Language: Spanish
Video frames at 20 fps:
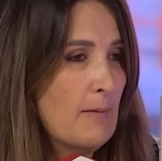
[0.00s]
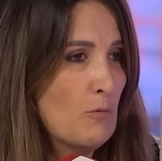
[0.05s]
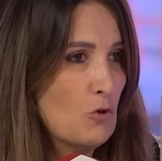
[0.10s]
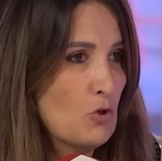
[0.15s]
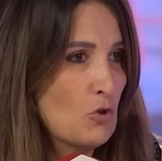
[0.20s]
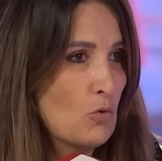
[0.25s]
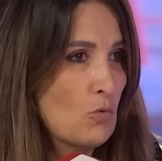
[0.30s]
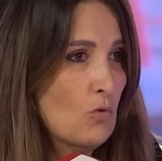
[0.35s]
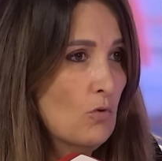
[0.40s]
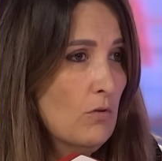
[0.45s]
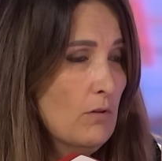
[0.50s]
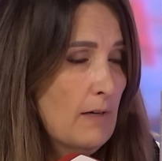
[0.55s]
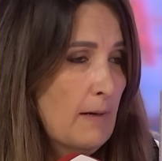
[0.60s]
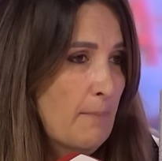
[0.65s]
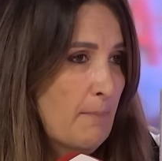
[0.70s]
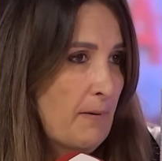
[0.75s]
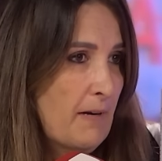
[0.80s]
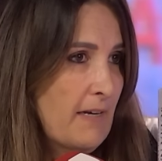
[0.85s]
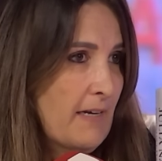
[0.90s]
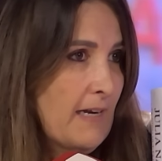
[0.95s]
a Moscú
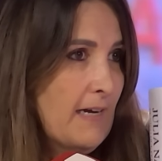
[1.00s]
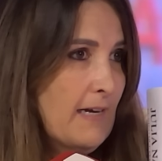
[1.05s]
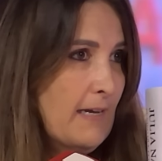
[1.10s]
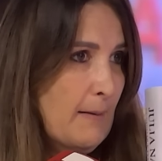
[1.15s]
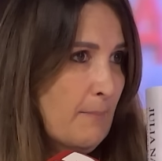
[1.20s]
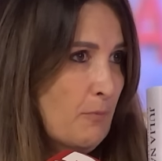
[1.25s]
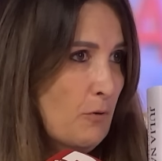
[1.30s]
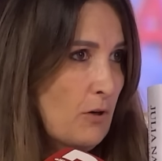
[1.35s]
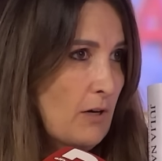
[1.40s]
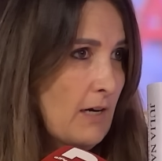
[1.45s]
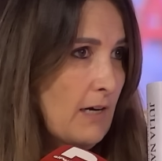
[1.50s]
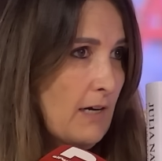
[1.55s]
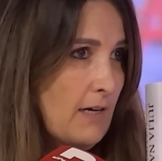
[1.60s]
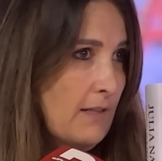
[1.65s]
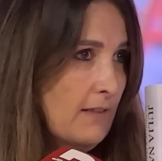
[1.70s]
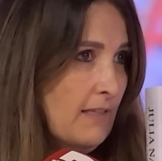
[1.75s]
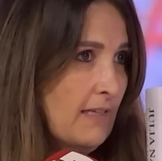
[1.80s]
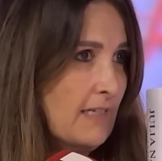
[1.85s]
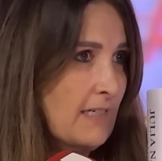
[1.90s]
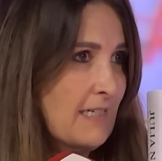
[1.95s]
en plena época
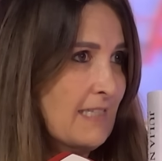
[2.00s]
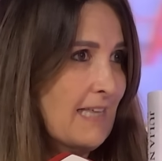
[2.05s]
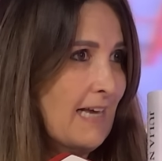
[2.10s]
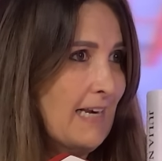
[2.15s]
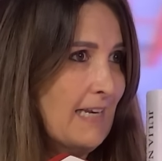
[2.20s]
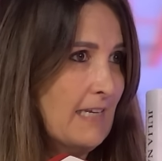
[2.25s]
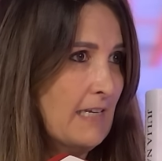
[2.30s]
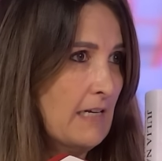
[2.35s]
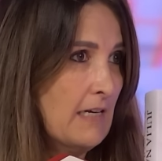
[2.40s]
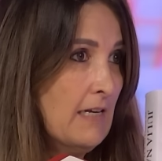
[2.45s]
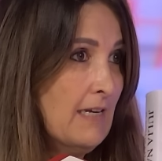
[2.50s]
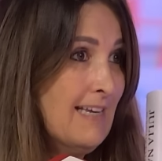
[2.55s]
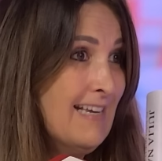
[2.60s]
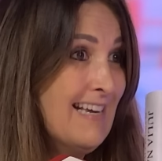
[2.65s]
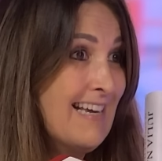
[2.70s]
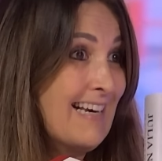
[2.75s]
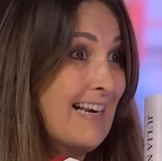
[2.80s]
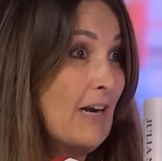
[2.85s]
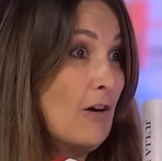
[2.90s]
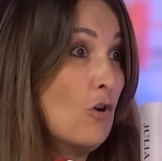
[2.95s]
de Stalin
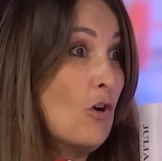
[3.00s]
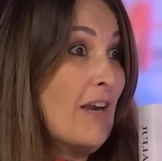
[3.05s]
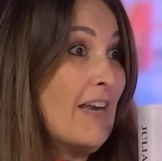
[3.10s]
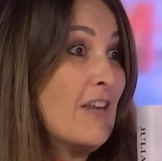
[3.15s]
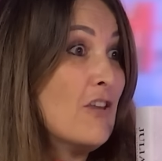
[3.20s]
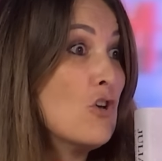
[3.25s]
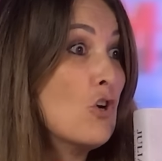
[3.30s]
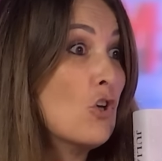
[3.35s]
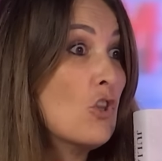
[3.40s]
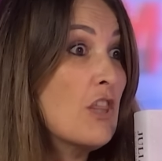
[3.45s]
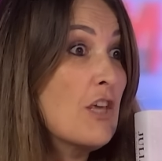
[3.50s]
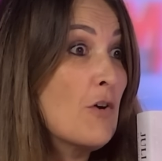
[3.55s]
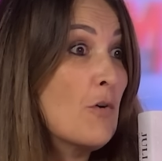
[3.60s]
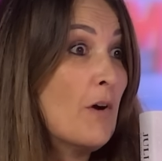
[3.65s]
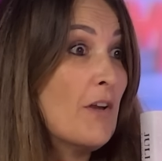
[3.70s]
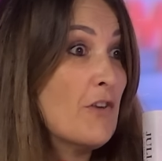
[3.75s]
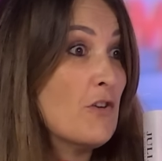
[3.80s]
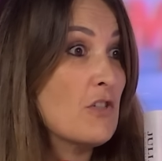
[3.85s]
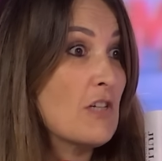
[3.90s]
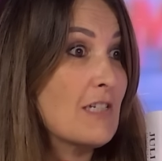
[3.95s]
Claro, el niño con cinco
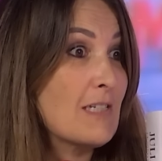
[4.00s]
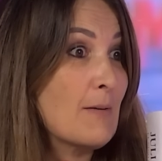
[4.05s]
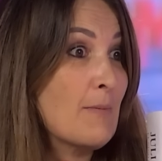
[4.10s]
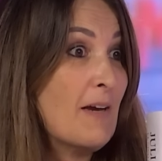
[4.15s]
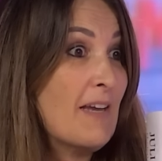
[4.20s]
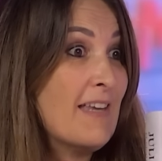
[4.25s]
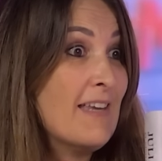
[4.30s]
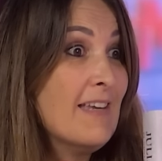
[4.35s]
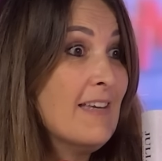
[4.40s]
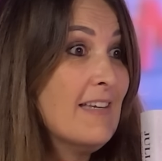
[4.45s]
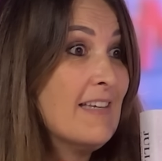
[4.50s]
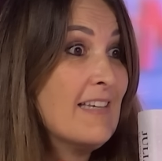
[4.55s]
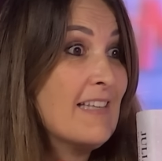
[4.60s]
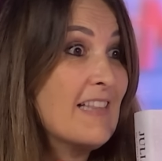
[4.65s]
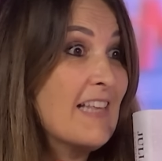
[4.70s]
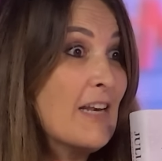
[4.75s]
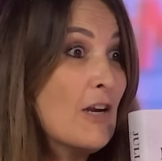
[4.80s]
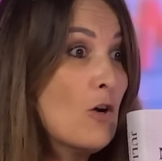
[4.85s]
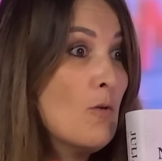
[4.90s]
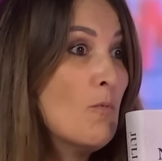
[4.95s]
años ya se va ahí y
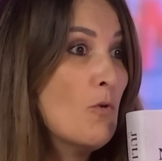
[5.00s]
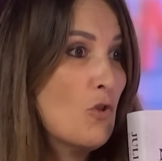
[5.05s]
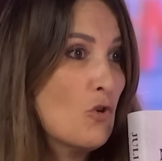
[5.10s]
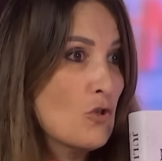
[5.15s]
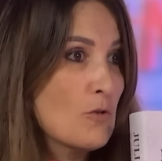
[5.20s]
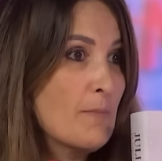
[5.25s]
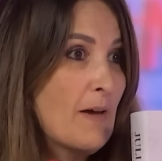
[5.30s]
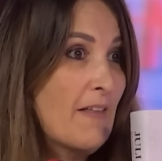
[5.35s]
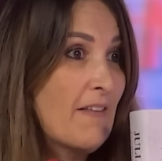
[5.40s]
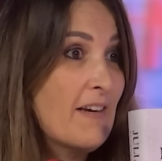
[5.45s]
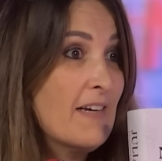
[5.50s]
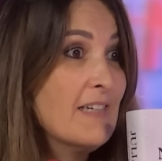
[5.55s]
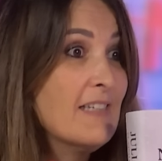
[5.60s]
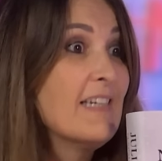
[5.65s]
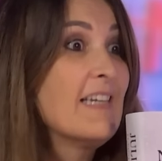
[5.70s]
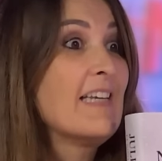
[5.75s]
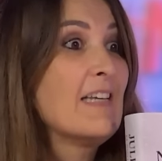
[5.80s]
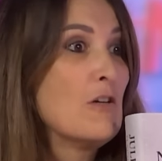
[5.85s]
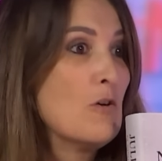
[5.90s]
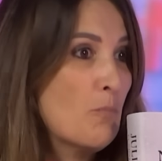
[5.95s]
tiene como dos madres
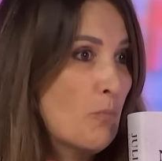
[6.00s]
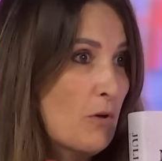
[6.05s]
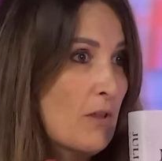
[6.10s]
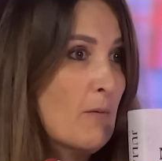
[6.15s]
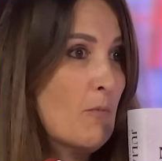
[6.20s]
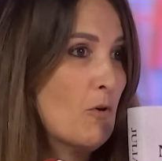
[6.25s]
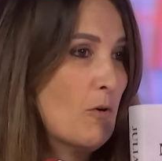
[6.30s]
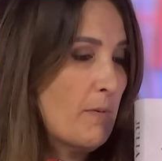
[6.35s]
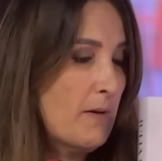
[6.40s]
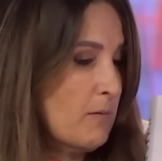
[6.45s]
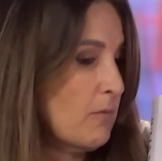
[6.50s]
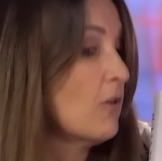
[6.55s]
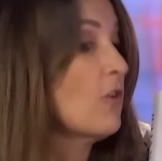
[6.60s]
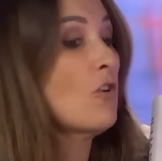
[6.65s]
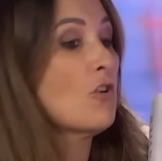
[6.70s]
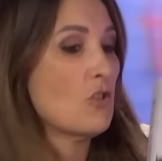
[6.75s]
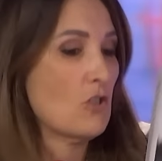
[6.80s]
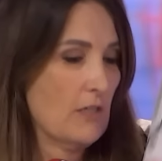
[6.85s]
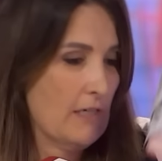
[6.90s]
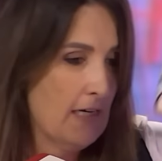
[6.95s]
y no puede volver. Bueno,
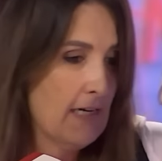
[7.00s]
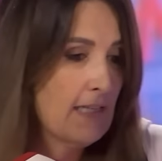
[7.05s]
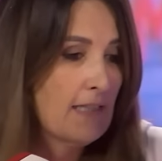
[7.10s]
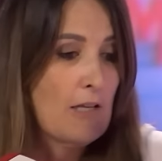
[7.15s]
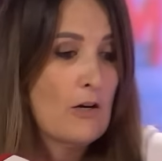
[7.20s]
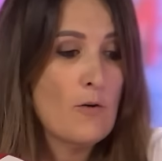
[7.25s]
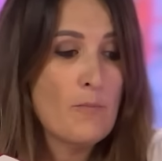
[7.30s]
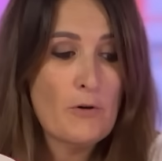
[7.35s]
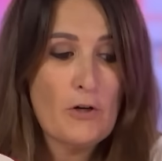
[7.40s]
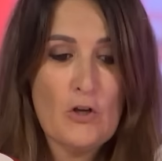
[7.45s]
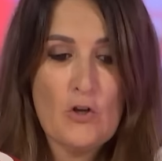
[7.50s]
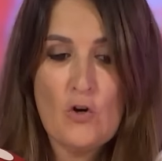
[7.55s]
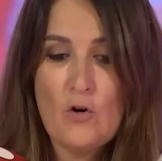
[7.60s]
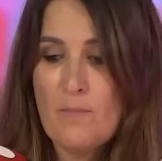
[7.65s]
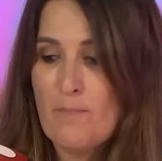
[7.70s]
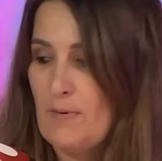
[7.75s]
no sé, lételo porque yo lo